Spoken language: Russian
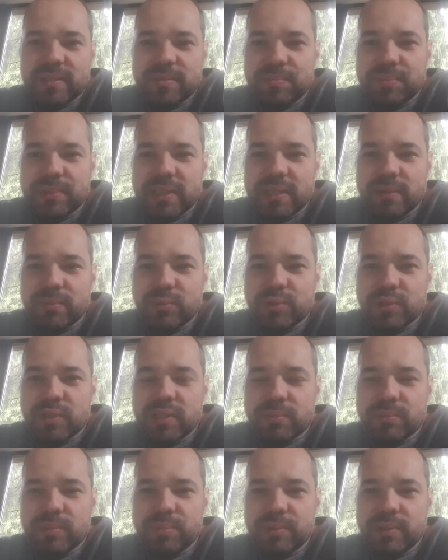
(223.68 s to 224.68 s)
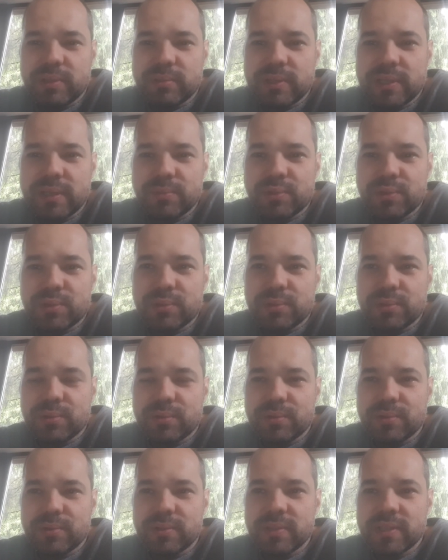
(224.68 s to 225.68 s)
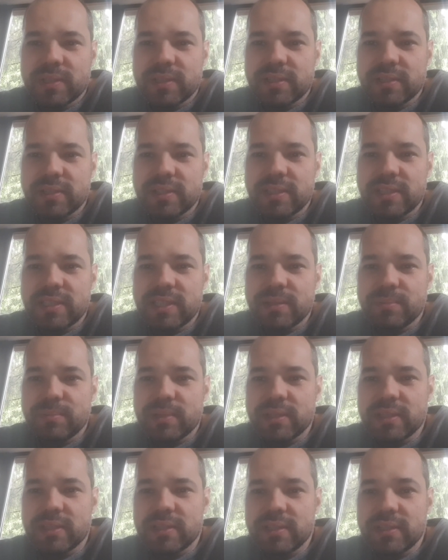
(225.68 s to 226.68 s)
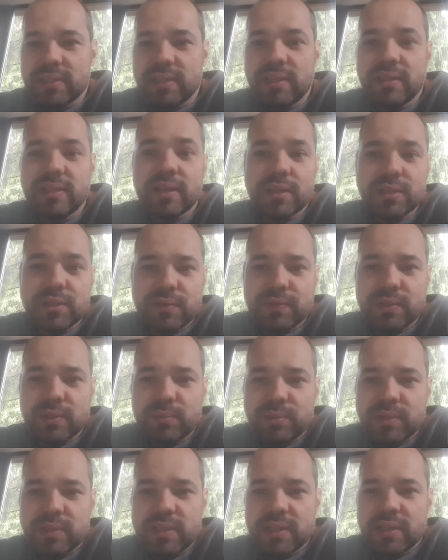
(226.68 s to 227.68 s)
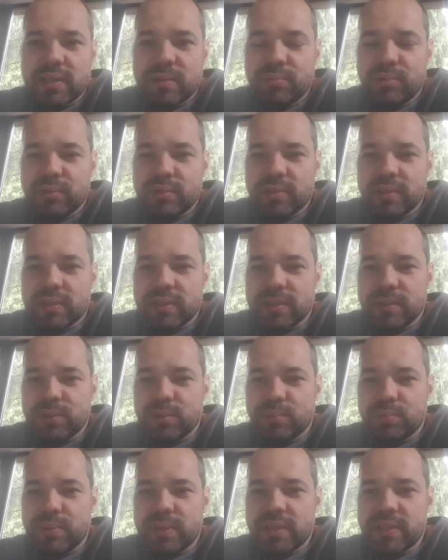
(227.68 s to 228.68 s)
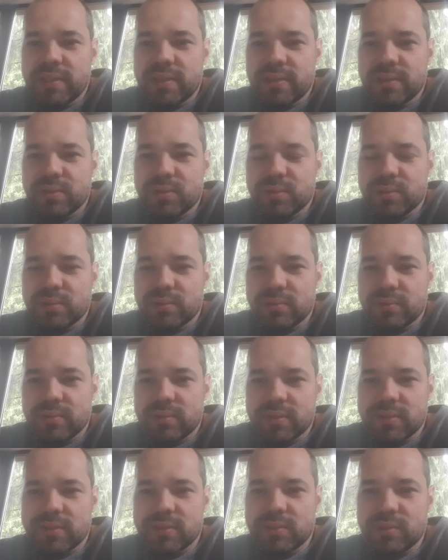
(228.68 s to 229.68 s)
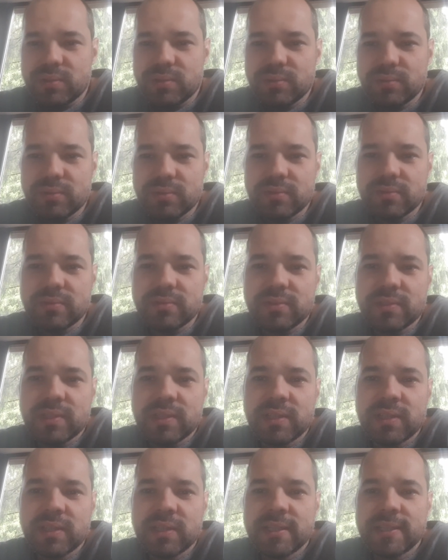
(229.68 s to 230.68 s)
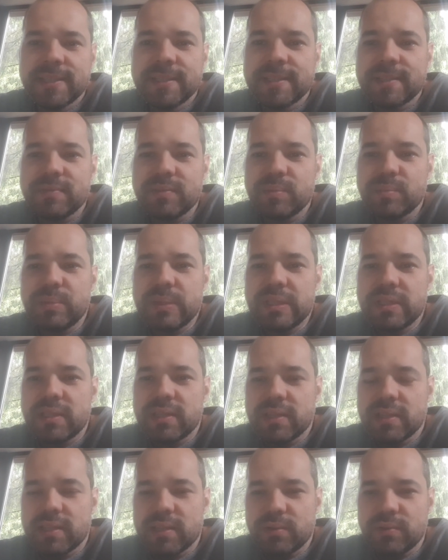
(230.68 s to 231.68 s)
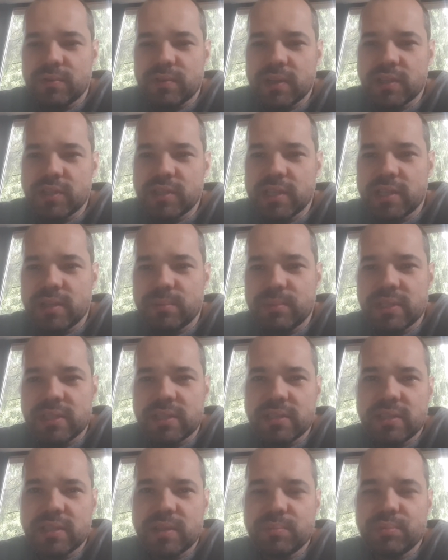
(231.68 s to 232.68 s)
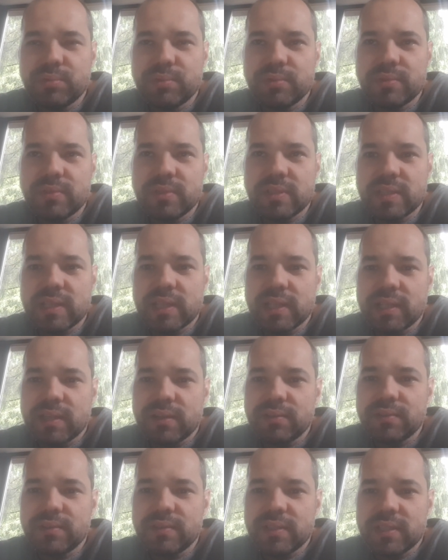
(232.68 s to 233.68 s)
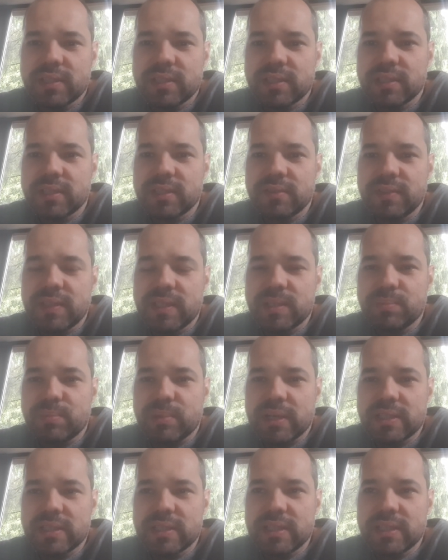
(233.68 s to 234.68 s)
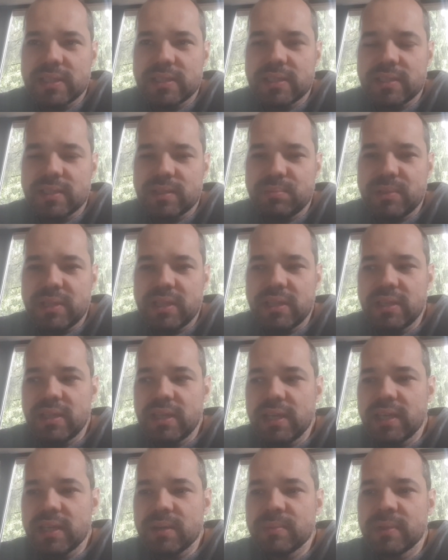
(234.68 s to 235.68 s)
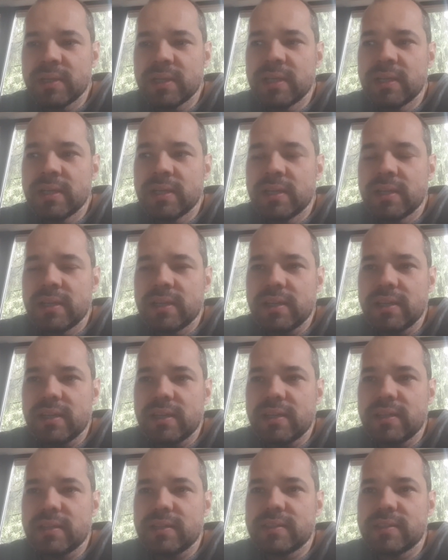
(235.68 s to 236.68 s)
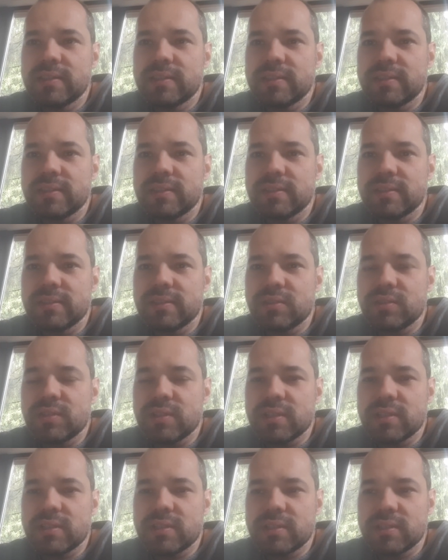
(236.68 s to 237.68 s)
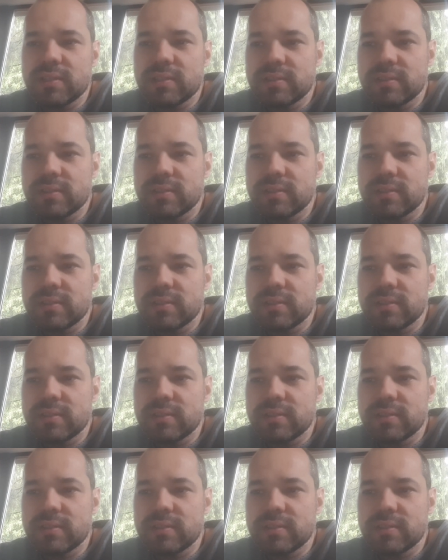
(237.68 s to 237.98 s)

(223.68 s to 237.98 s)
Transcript: Потому что мы понимаем, что система и наша в том числе работала на таком пределе, что зачастую выбытие одного врача или медсестры полностью останавливает весь процесс и заменить неким. И э, человек,